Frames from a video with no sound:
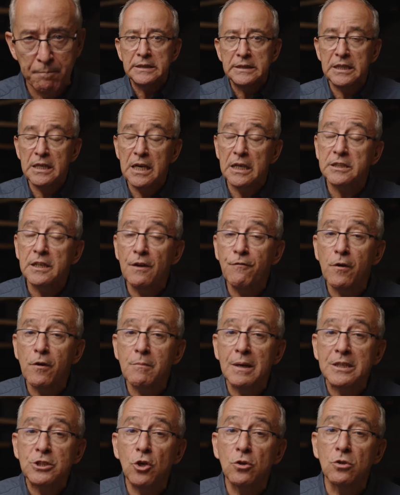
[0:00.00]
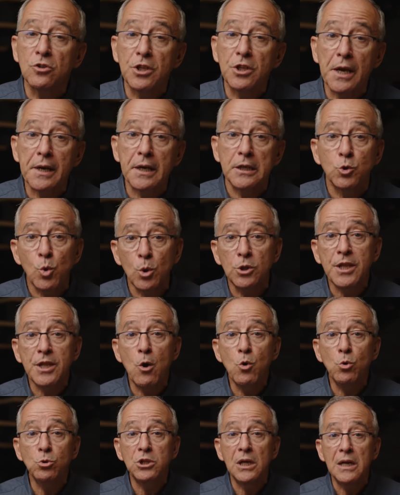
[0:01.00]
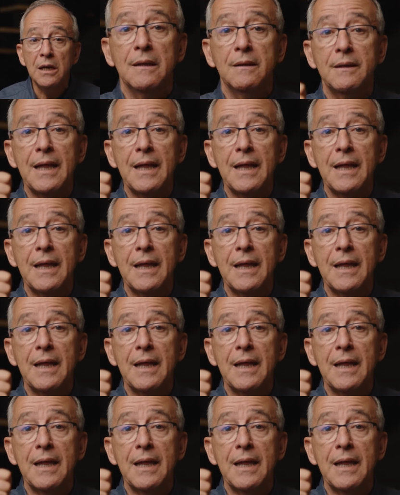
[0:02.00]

Si esta información te resulta útil,